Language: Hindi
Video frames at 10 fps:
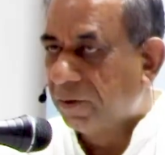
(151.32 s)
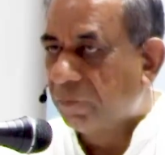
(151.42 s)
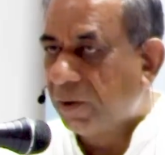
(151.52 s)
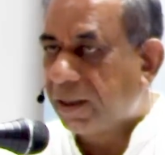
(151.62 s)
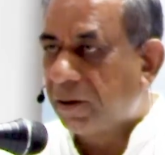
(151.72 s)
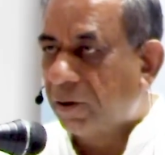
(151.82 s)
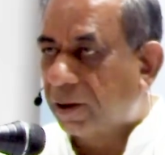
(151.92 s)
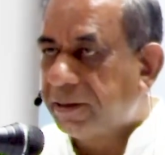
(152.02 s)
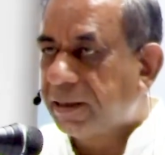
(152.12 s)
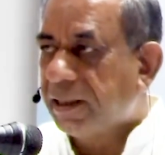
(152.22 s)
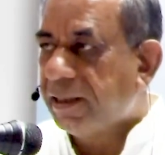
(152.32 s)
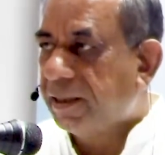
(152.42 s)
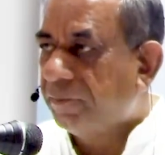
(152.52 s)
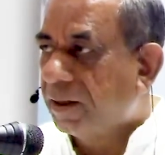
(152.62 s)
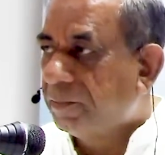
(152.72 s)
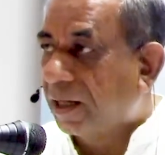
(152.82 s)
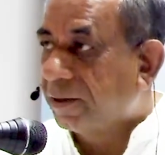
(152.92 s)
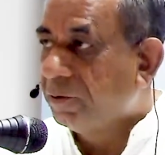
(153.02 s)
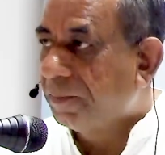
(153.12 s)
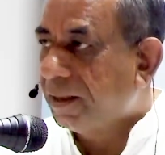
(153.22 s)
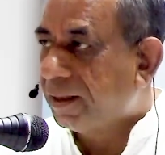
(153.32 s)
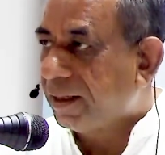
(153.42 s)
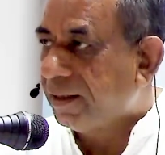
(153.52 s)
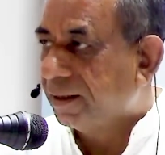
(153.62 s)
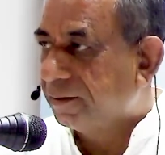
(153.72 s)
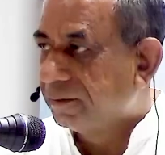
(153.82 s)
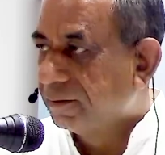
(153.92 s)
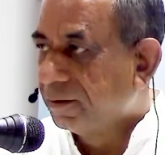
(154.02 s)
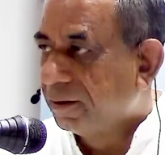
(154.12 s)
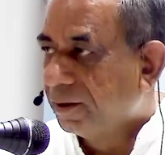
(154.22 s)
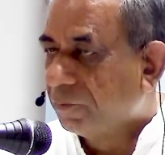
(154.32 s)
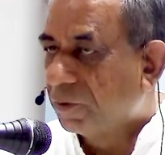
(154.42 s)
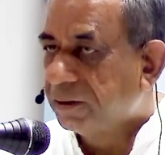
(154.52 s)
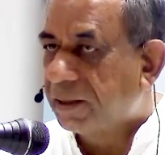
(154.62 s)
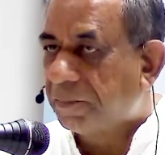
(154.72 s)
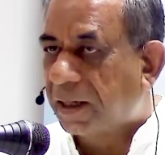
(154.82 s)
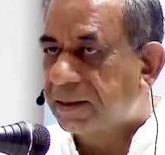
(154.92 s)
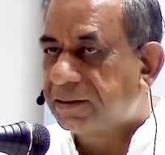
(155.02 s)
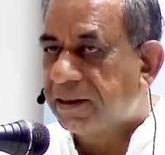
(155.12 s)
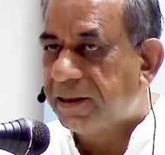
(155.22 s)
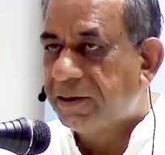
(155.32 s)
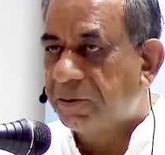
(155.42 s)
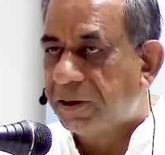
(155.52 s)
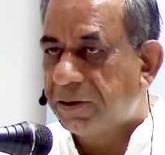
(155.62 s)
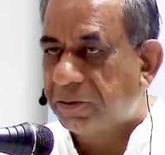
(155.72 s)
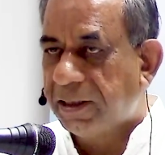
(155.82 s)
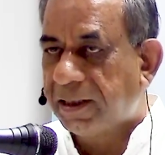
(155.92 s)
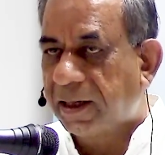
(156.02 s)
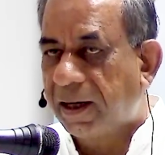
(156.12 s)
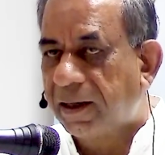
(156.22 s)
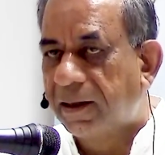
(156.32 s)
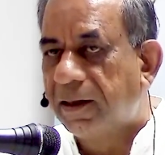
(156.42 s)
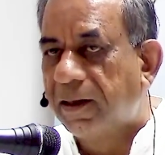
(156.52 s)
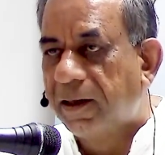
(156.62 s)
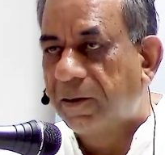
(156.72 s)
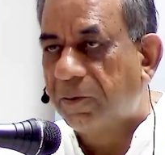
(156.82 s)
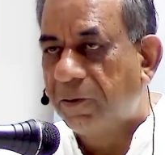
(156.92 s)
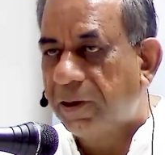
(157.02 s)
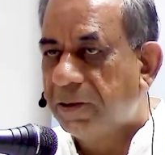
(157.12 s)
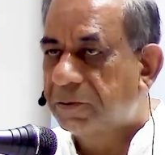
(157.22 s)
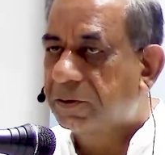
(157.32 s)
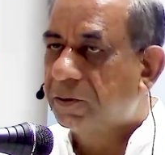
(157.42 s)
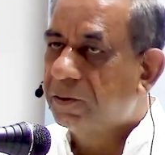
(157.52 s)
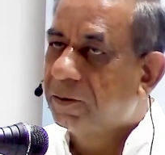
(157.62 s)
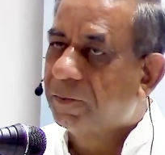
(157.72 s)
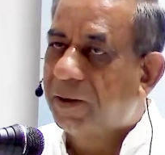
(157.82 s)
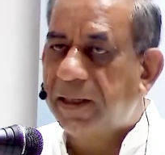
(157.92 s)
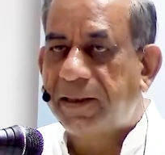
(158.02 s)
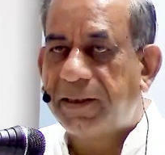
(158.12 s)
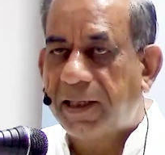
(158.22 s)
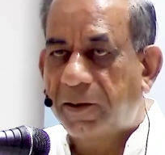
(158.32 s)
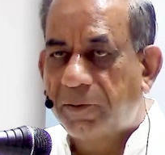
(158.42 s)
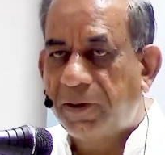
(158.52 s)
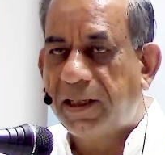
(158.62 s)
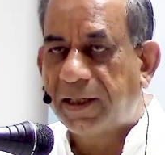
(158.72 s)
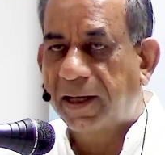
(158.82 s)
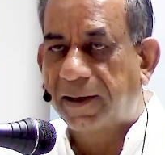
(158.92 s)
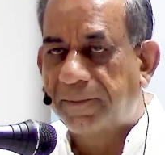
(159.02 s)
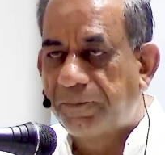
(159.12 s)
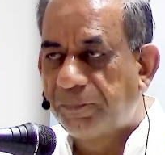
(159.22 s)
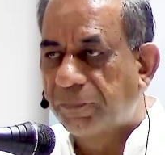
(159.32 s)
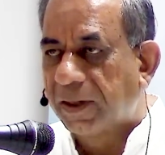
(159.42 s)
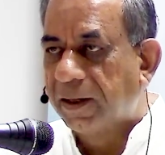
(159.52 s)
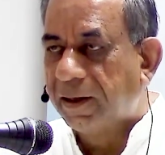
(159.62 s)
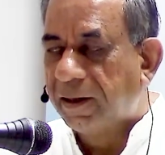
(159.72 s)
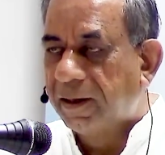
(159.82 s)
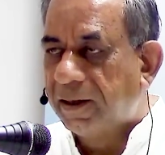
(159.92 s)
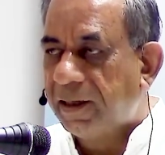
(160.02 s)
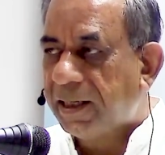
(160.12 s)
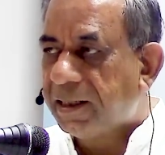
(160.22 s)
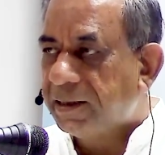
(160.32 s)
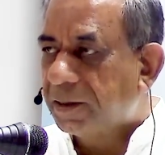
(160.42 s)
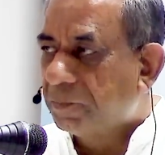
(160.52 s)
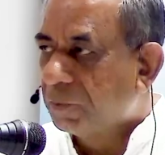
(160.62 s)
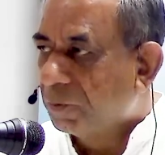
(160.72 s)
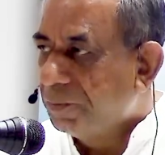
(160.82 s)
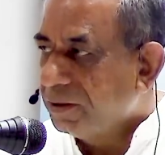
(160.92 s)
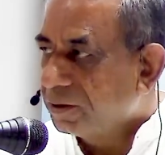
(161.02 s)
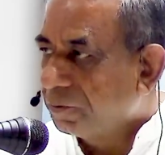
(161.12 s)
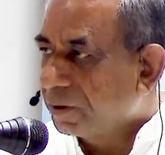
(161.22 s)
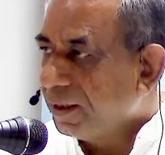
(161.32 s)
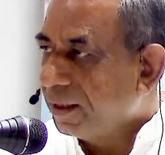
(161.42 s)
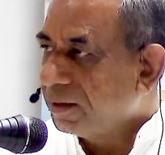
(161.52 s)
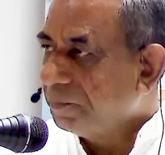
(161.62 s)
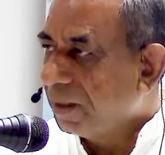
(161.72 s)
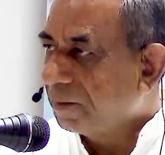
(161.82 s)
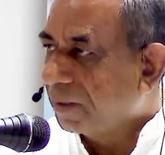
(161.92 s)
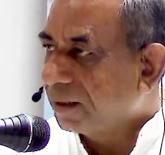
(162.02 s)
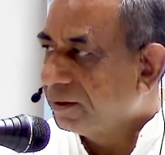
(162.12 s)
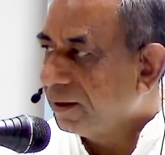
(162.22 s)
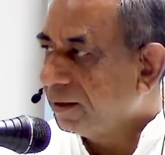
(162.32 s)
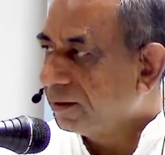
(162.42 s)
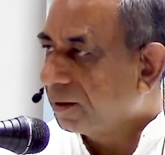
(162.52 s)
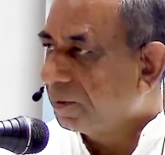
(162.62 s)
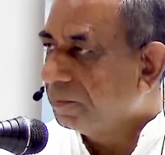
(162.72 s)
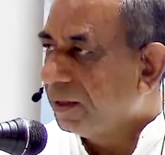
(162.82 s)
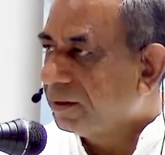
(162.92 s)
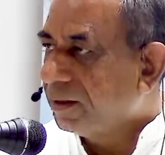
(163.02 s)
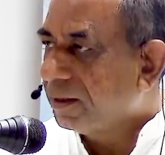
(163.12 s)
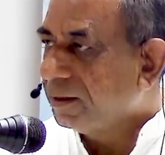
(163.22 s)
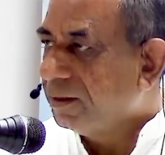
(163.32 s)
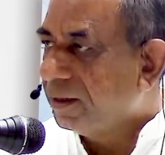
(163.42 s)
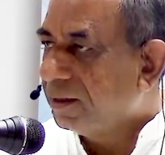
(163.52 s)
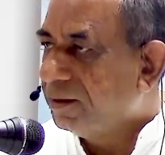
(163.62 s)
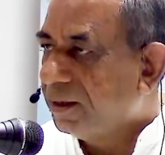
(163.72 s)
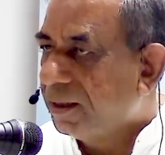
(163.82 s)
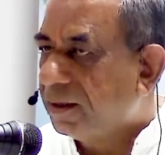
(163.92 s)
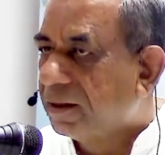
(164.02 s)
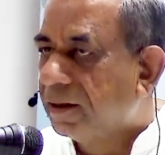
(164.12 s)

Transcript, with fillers: वो एक लॉजिकली डेवलप्ड आर्ग्यूमेंट नहीं है वो अंतर्भाष से ऋषियों ने जो देखा उन्होंने उसको वर्णन किया उन्होंने लिखा लेकिन जब उपनिषदों की एज में हम आते हैं तब हम देखते हैं कि धीरे धीरे